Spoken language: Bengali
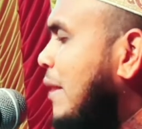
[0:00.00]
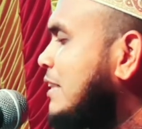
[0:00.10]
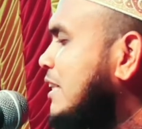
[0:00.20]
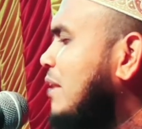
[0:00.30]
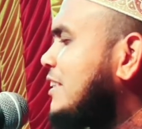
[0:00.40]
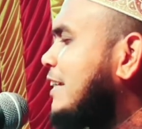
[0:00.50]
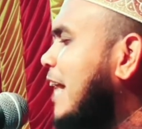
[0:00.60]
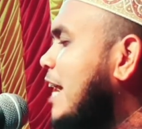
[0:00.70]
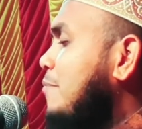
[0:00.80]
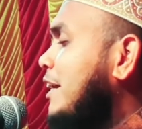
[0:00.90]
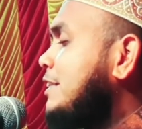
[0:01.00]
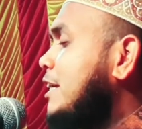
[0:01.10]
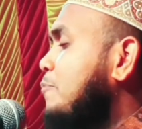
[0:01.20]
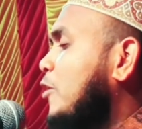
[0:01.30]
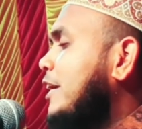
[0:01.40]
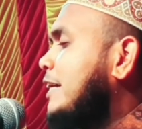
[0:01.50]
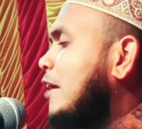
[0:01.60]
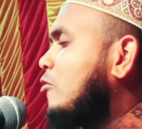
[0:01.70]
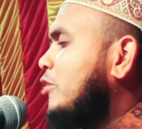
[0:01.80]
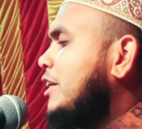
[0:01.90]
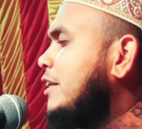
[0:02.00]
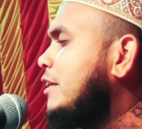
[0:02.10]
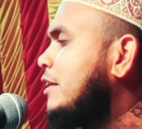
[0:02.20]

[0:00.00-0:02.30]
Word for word: মাঝে মাঝে ডায়াবেটিসের পরীক্ষা করি